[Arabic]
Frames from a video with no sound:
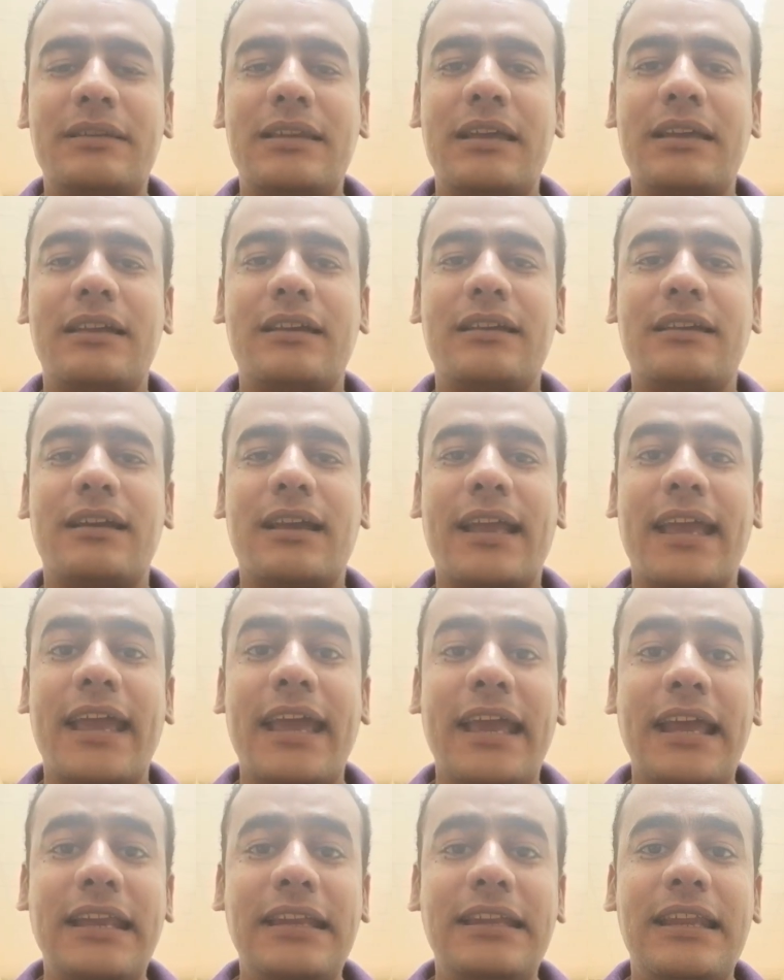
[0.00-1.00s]
آه،
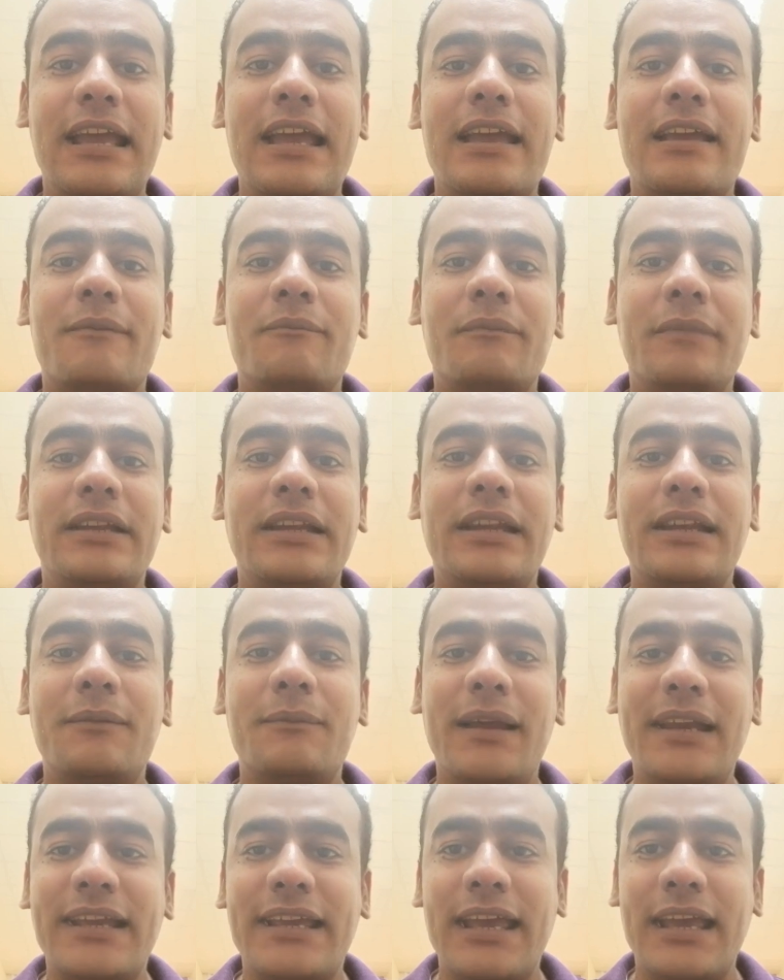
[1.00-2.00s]
كان من
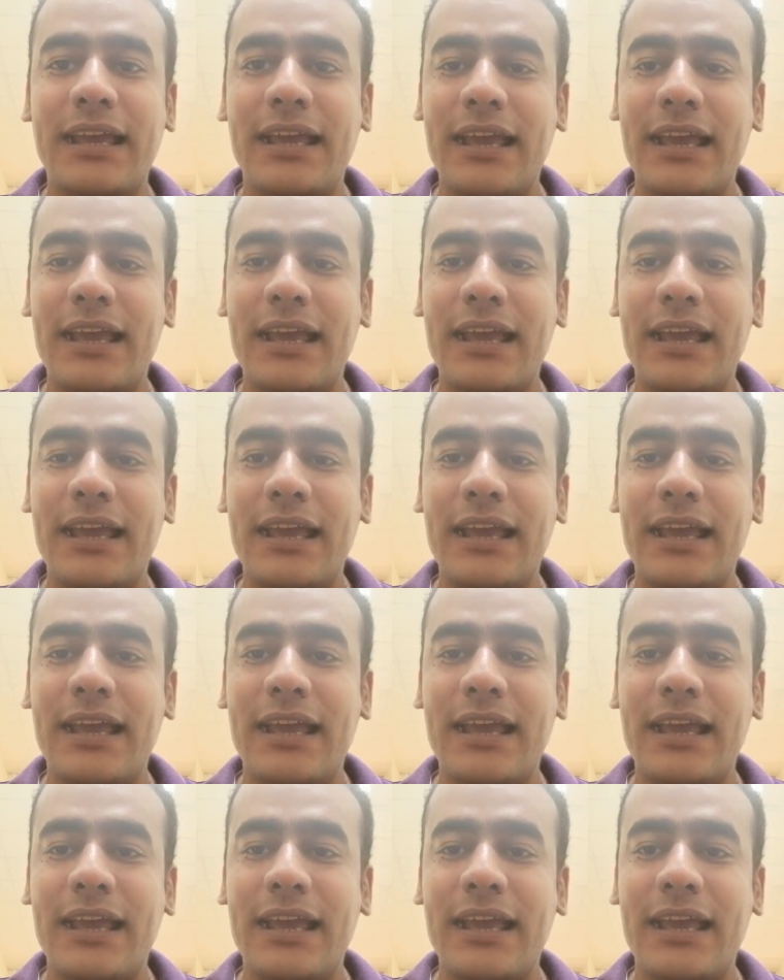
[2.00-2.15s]
الملكة